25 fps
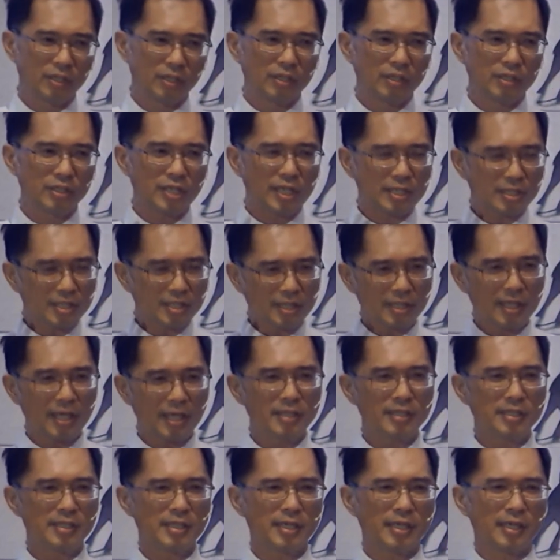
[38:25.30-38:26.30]
在圣
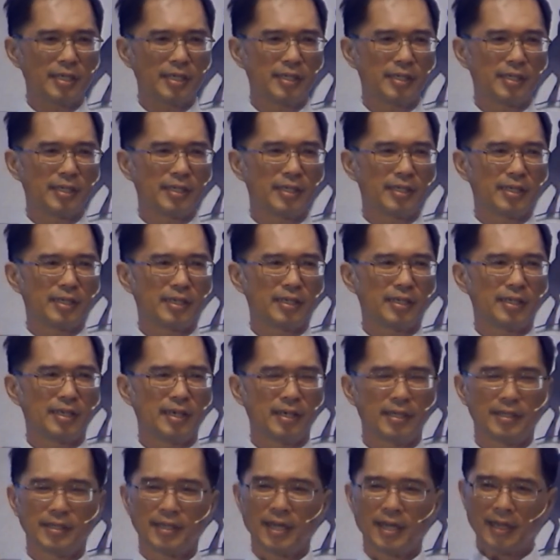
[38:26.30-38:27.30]
诞节，
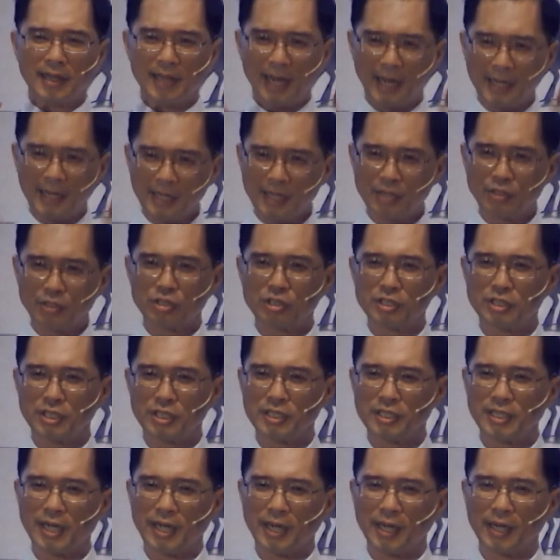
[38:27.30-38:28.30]
好，他来到世界
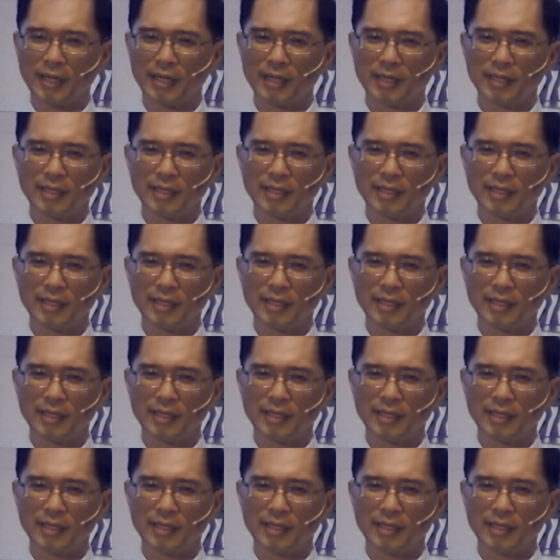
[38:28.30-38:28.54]
上，